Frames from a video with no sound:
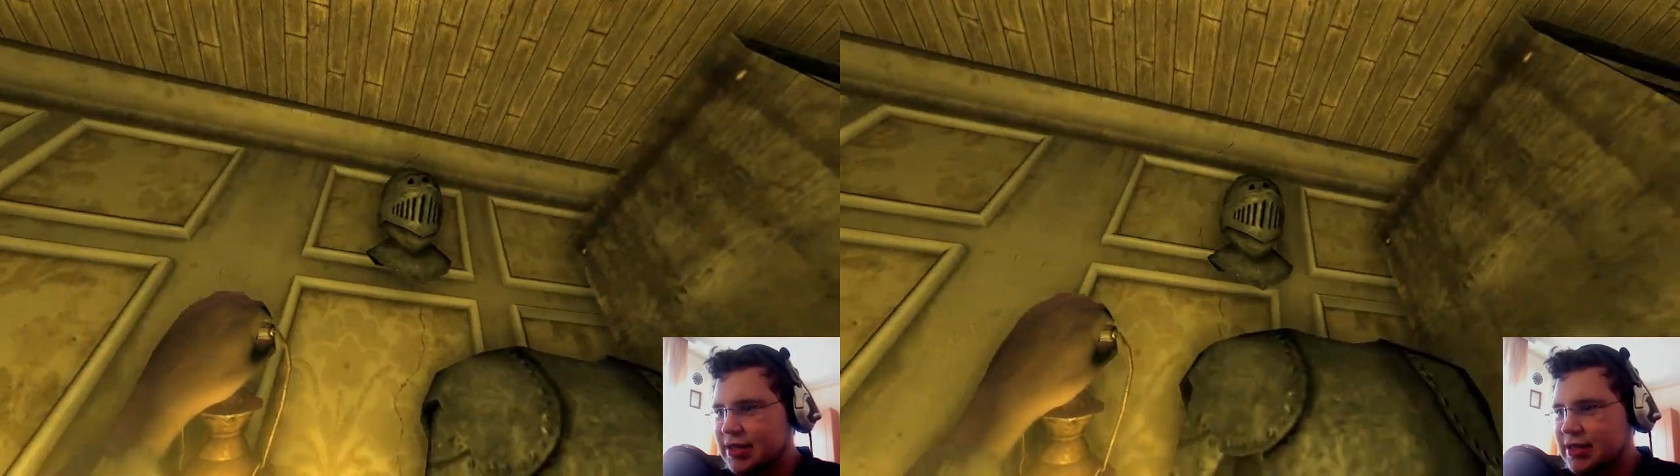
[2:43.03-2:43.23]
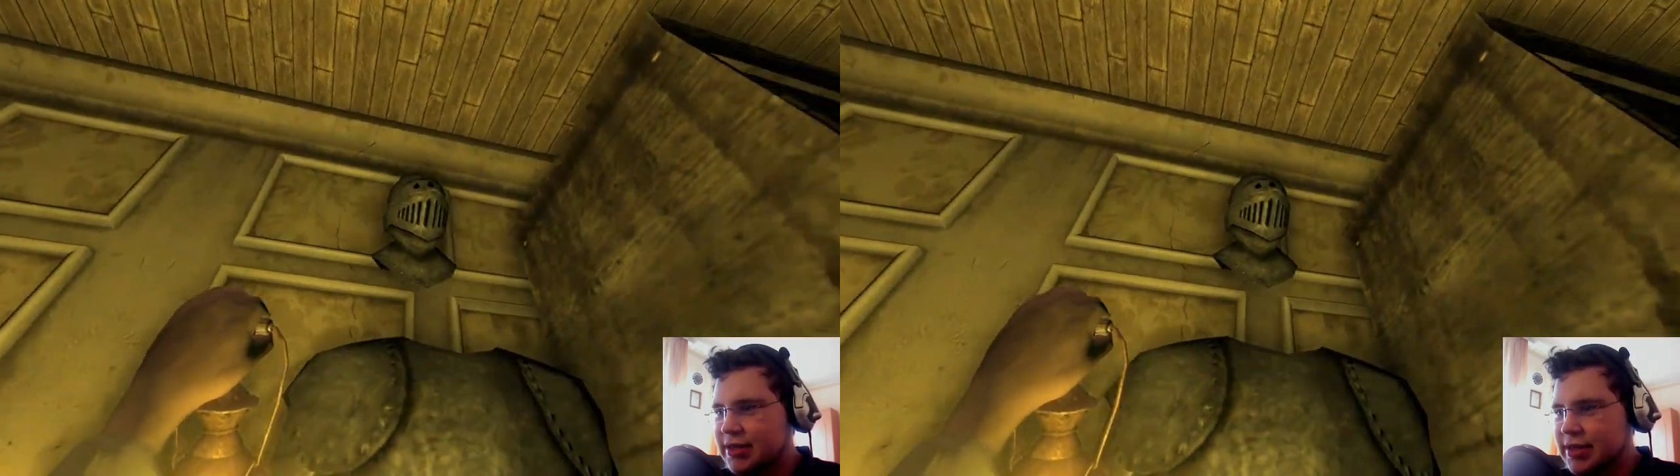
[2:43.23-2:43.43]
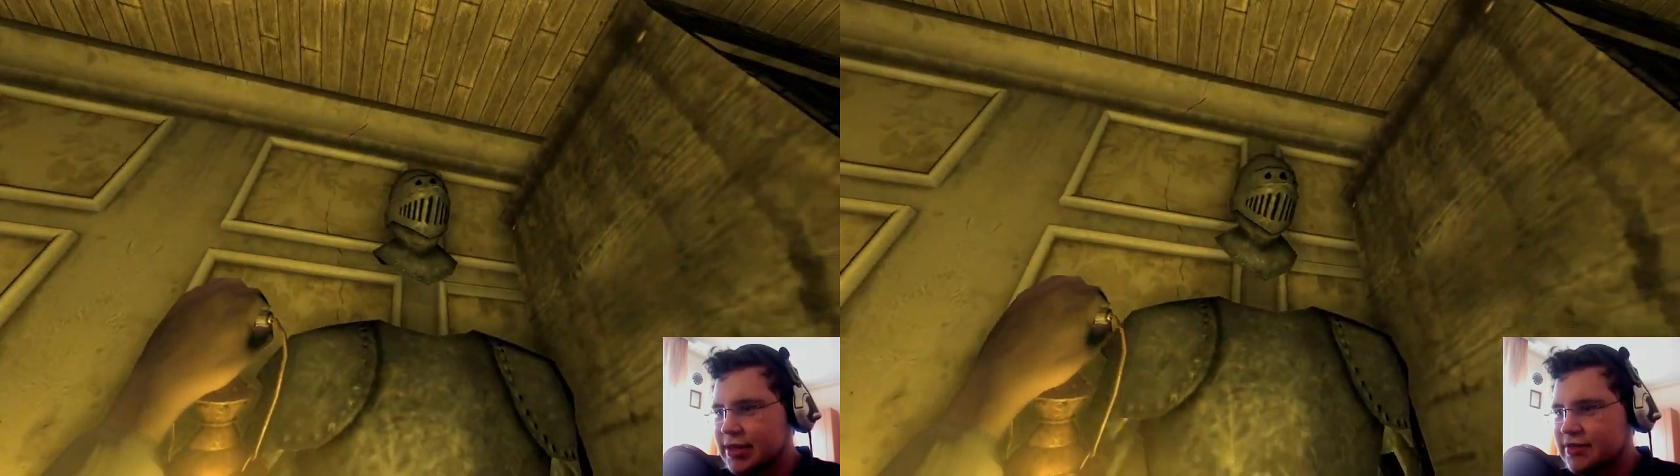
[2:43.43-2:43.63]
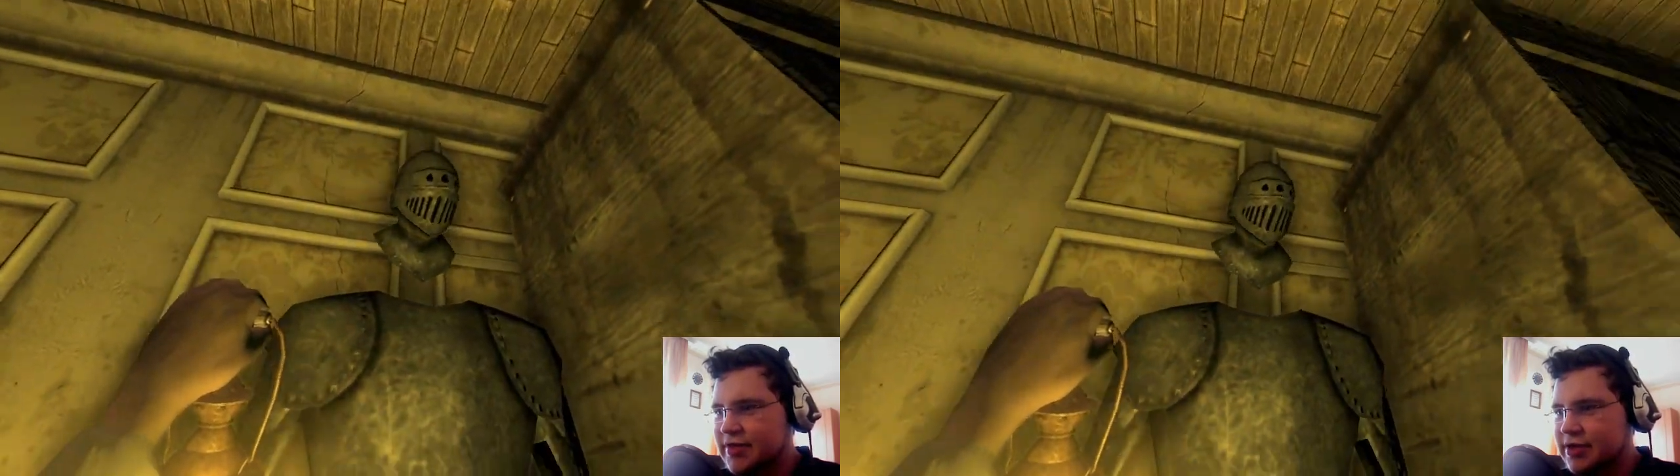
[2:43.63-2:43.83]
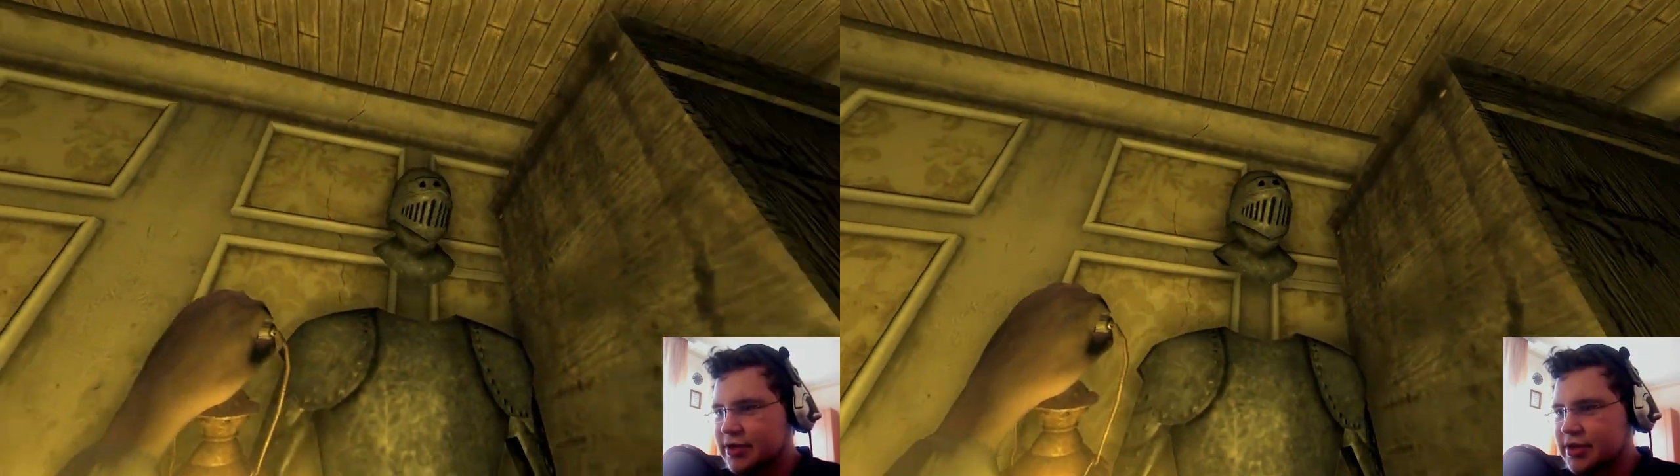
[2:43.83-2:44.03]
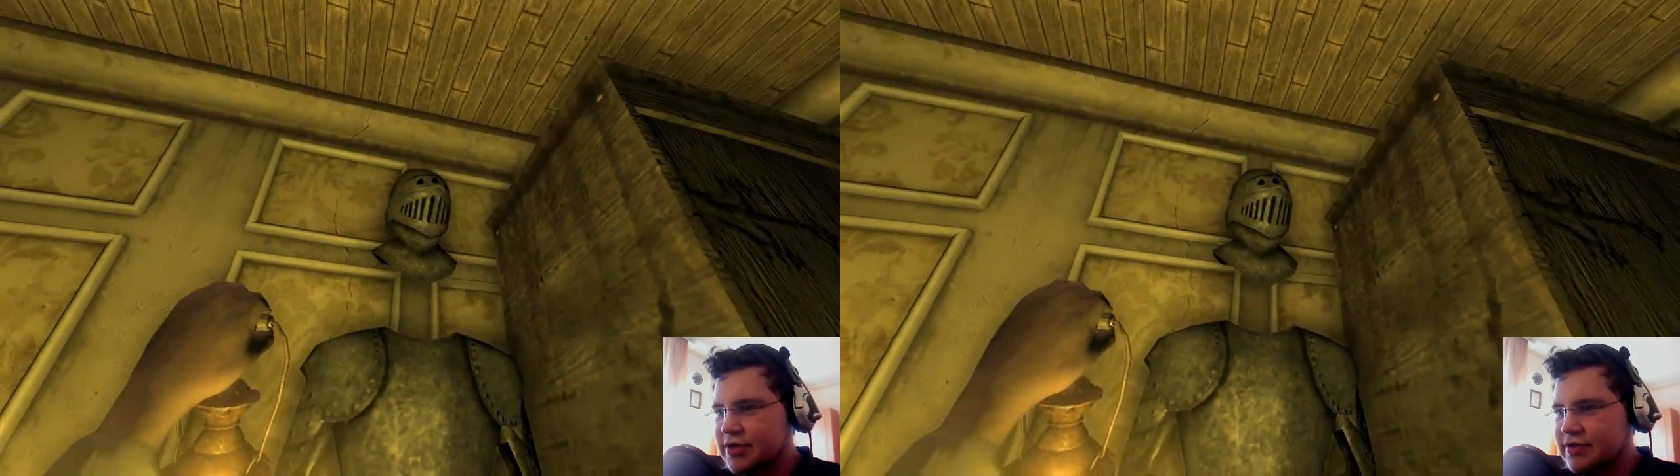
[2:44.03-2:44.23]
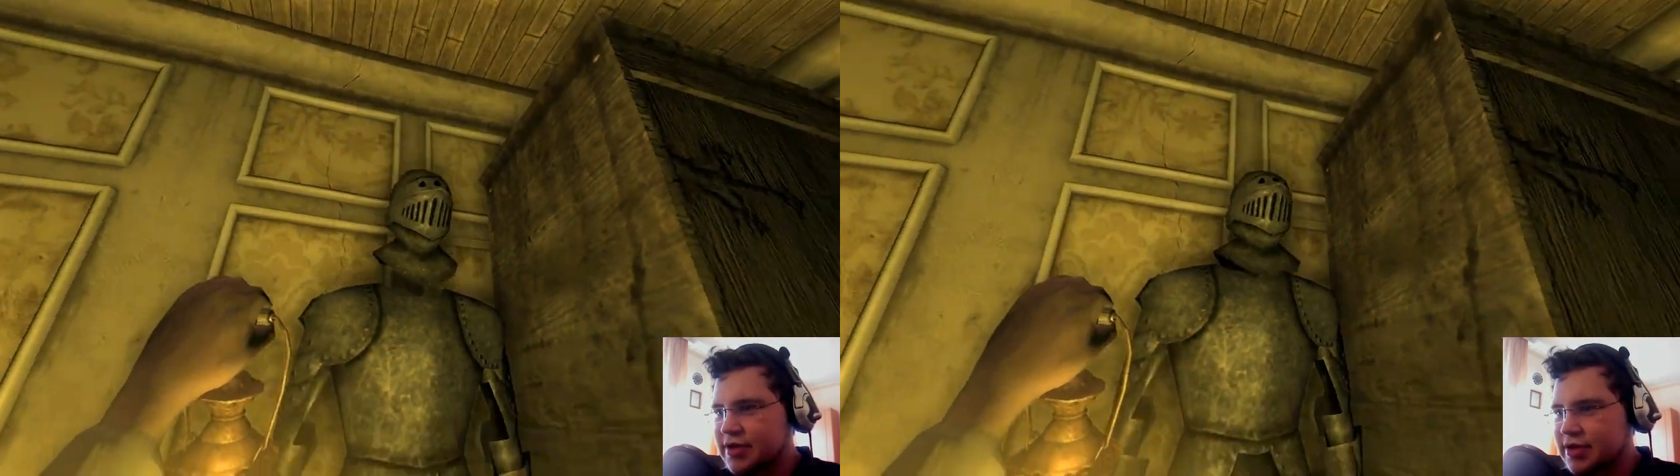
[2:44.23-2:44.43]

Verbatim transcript: Okay, ist wie neu, ist wie